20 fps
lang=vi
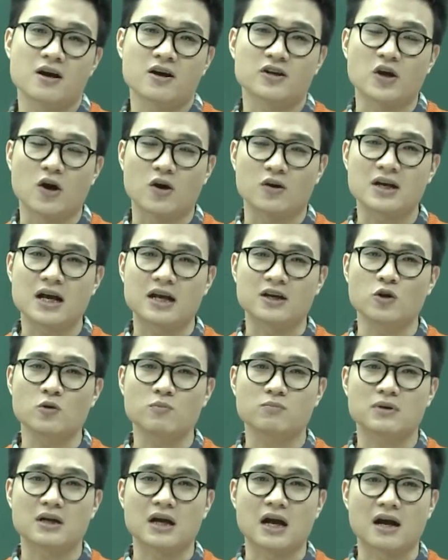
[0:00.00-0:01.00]
Đó là
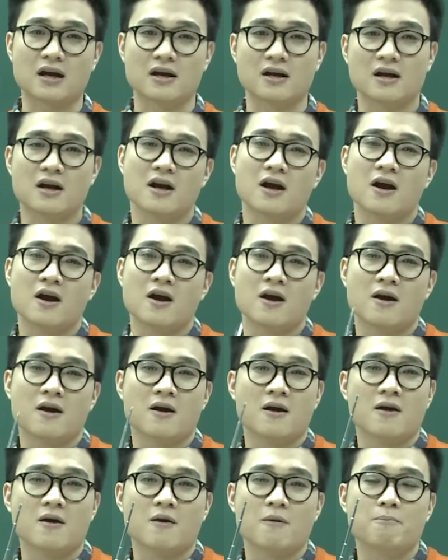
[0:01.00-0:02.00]
lúc à,
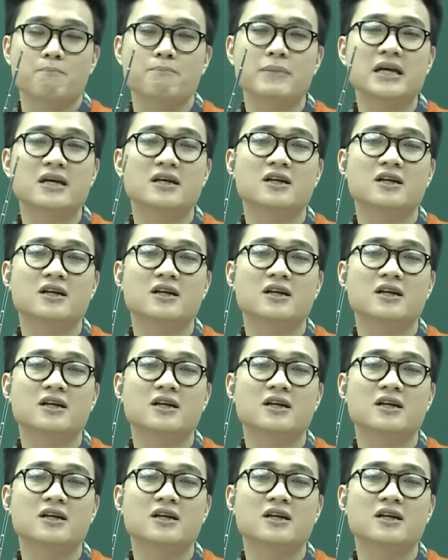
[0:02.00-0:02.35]
Mỹ